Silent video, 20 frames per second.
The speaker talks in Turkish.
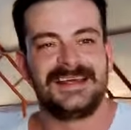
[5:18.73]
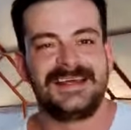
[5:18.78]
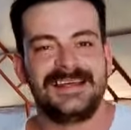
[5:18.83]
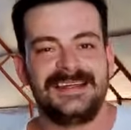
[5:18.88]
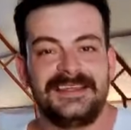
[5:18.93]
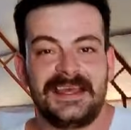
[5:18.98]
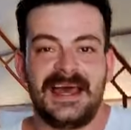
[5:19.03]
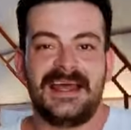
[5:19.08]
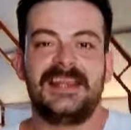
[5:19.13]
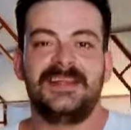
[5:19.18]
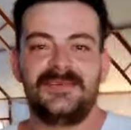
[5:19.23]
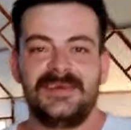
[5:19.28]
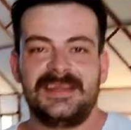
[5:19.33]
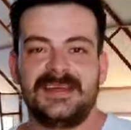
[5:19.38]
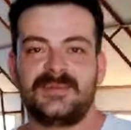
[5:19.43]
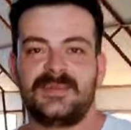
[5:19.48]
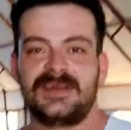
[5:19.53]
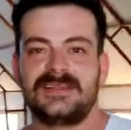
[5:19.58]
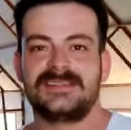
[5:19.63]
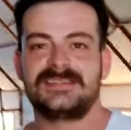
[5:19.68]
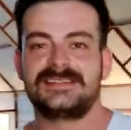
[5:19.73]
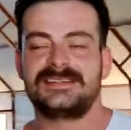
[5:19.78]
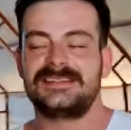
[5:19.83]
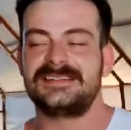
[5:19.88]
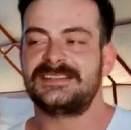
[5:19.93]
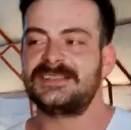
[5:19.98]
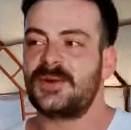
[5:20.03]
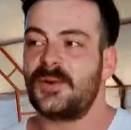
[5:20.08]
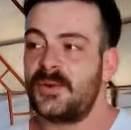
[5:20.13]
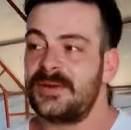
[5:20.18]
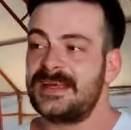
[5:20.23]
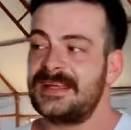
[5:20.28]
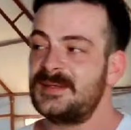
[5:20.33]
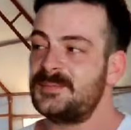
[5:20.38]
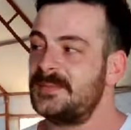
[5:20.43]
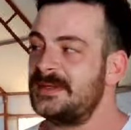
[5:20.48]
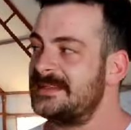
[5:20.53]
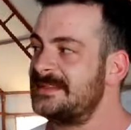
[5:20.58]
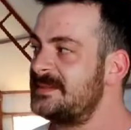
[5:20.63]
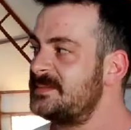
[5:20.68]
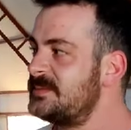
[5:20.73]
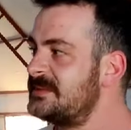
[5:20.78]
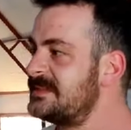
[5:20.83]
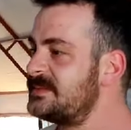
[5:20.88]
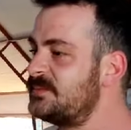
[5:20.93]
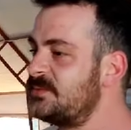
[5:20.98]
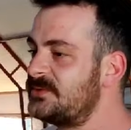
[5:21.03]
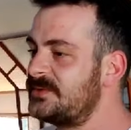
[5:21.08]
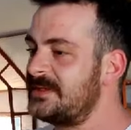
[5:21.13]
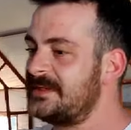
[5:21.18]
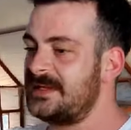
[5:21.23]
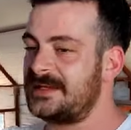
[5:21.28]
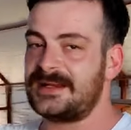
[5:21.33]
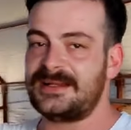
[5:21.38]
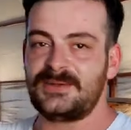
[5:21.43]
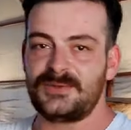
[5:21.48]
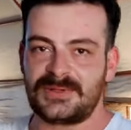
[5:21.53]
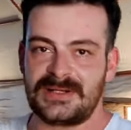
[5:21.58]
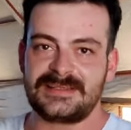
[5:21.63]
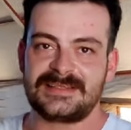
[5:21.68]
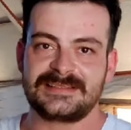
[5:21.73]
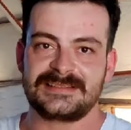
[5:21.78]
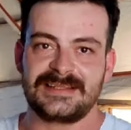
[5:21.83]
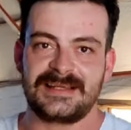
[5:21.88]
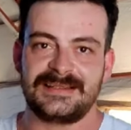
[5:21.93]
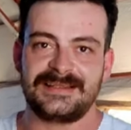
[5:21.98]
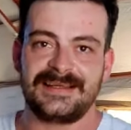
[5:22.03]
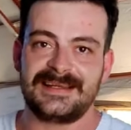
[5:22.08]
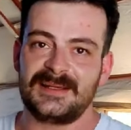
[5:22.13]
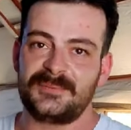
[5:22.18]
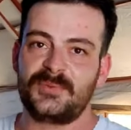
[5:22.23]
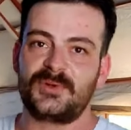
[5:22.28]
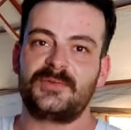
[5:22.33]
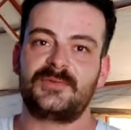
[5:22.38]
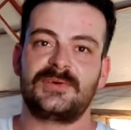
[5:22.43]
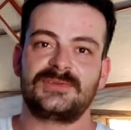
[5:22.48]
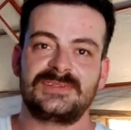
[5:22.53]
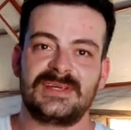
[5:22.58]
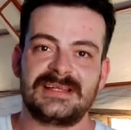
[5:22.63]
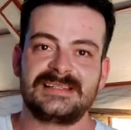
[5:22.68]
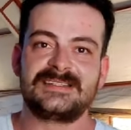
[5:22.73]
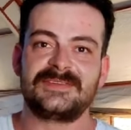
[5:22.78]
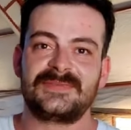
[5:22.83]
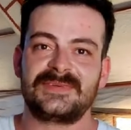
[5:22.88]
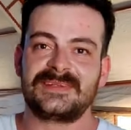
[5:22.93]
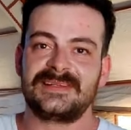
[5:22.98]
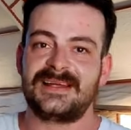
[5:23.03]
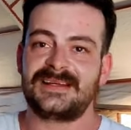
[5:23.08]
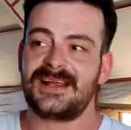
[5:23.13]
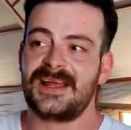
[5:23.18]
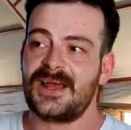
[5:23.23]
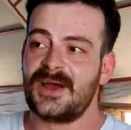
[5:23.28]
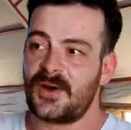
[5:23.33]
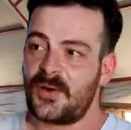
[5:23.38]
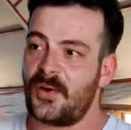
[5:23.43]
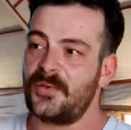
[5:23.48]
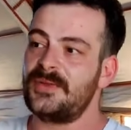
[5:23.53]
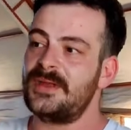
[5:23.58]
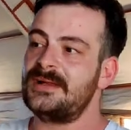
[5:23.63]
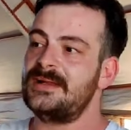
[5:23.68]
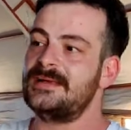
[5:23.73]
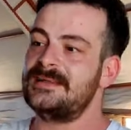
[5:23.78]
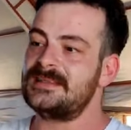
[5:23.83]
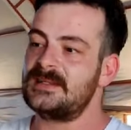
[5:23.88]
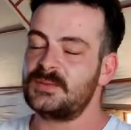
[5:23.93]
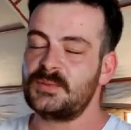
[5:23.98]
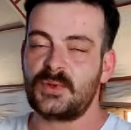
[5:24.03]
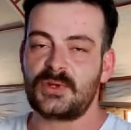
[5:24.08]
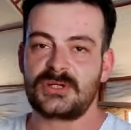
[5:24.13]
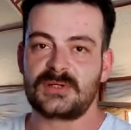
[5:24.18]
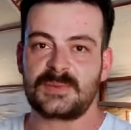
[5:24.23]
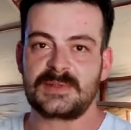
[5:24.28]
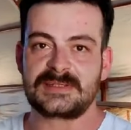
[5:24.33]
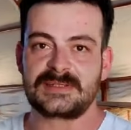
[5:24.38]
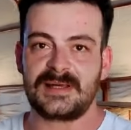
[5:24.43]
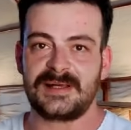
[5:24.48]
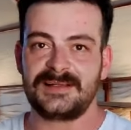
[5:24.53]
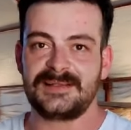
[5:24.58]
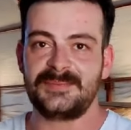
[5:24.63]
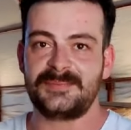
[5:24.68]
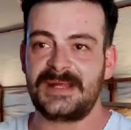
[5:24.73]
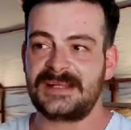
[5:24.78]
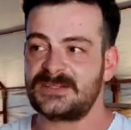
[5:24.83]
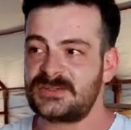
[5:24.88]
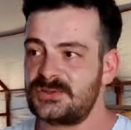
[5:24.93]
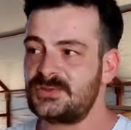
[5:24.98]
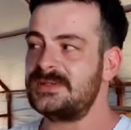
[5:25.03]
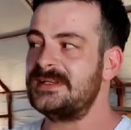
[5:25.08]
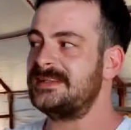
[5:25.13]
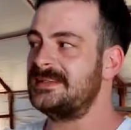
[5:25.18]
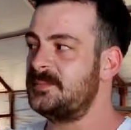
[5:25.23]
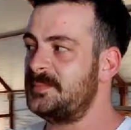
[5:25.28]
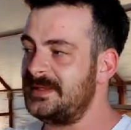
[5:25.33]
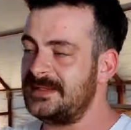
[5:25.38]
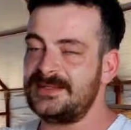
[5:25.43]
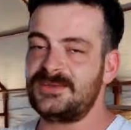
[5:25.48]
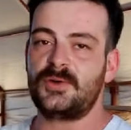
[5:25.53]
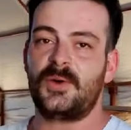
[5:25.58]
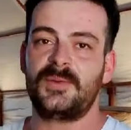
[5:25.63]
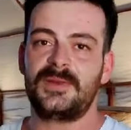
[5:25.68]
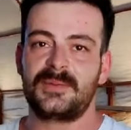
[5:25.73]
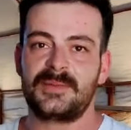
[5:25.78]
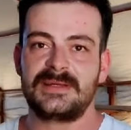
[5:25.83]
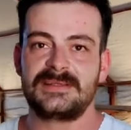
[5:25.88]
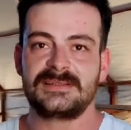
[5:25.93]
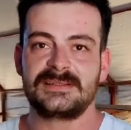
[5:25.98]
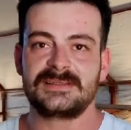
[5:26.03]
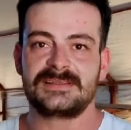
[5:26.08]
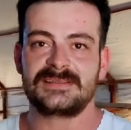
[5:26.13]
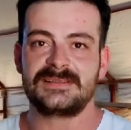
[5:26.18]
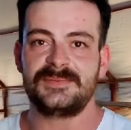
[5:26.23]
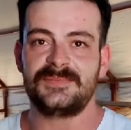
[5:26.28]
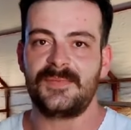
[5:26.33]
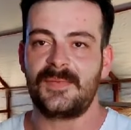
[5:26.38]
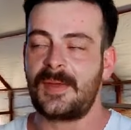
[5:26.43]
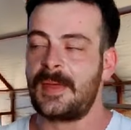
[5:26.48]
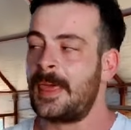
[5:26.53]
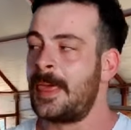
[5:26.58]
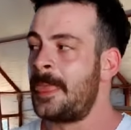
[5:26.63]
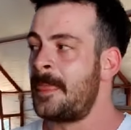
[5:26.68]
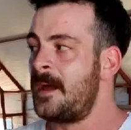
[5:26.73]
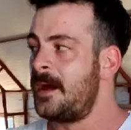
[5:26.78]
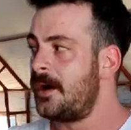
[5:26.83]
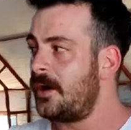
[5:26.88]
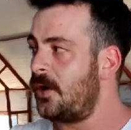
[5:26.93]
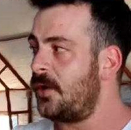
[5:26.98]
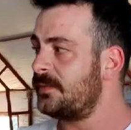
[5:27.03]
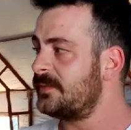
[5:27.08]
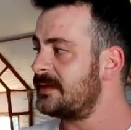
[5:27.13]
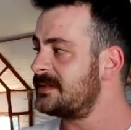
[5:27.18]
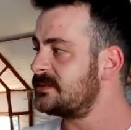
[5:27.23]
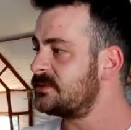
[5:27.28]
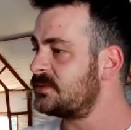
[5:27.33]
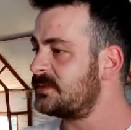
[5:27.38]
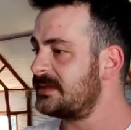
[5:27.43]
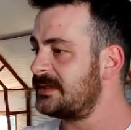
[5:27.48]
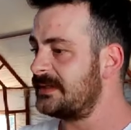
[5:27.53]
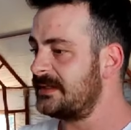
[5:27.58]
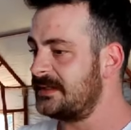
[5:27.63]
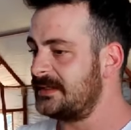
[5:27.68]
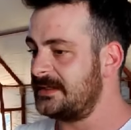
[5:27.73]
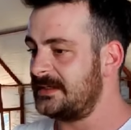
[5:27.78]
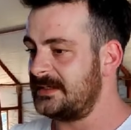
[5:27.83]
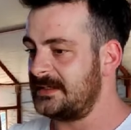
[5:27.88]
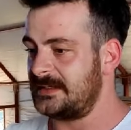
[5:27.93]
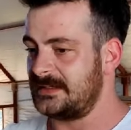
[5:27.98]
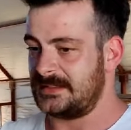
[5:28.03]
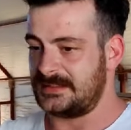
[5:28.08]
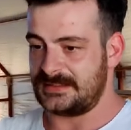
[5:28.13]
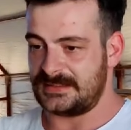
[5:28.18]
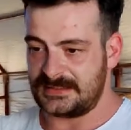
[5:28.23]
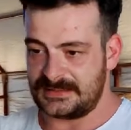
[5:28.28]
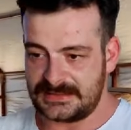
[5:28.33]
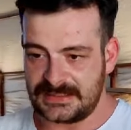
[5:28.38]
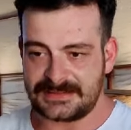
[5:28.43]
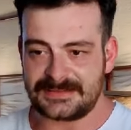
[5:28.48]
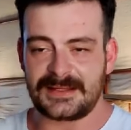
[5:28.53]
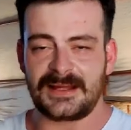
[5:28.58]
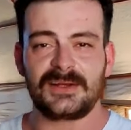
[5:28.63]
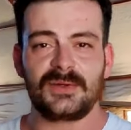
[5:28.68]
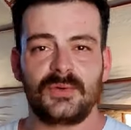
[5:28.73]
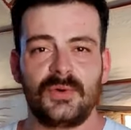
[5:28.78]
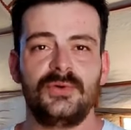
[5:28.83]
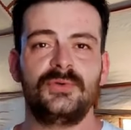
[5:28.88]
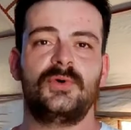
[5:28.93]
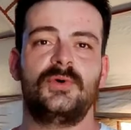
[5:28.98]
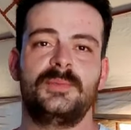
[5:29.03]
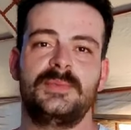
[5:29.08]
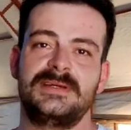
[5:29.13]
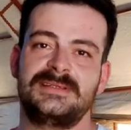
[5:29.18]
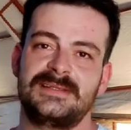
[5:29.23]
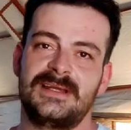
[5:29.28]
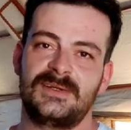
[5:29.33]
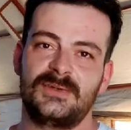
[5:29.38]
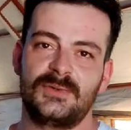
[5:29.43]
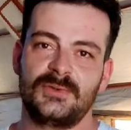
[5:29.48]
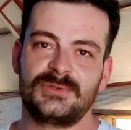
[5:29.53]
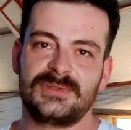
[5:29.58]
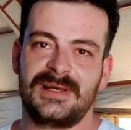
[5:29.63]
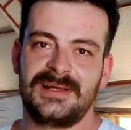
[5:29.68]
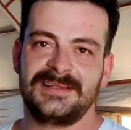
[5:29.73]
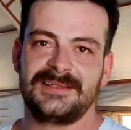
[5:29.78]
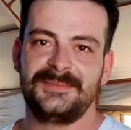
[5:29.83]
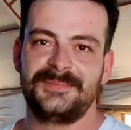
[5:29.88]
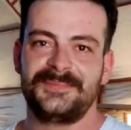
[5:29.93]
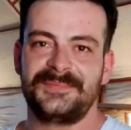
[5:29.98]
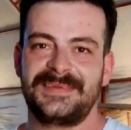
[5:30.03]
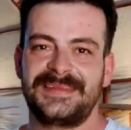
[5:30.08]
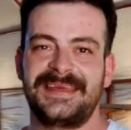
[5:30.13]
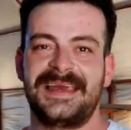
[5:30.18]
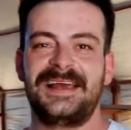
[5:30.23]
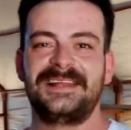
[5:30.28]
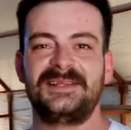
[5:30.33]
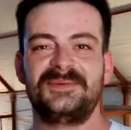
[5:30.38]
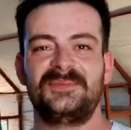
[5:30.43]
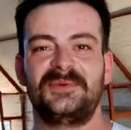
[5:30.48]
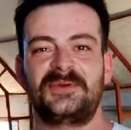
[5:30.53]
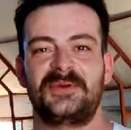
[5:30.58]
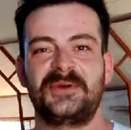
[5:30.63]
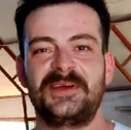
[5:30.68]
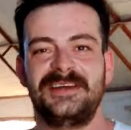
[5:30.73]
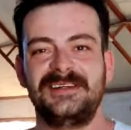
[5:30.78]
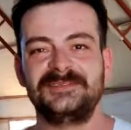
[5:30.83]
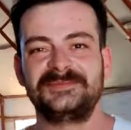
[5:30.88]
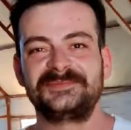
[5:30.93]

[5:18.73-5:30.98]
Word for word: e, yerli ve yabancı. İşte o yetmedi bizim burada yerel üreticiler, gerek profesyonel çiftlikler. Onlarla gittim görüşme sağladım. Yani sürekli bilgi toplamaya çalıştım. Ondan sonra e, 7 tane koyun 15 tane kuzu aldım. He,